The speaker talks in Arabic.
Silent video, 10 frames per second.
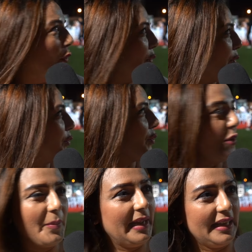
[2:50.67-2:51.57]

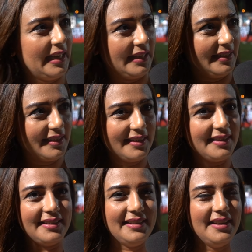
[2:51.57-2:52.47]
وحضورهم احلى على الاخر
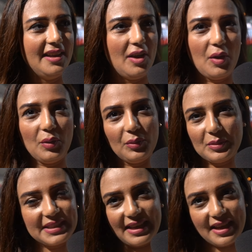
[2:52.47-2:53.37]

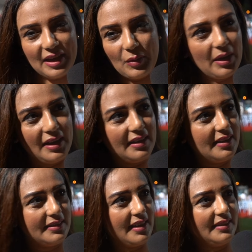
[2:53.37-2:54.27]
وسهريه حلوه على
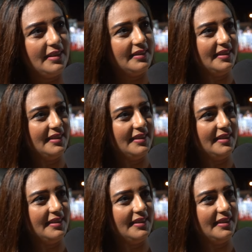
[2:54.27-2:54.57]
الاخر تعدي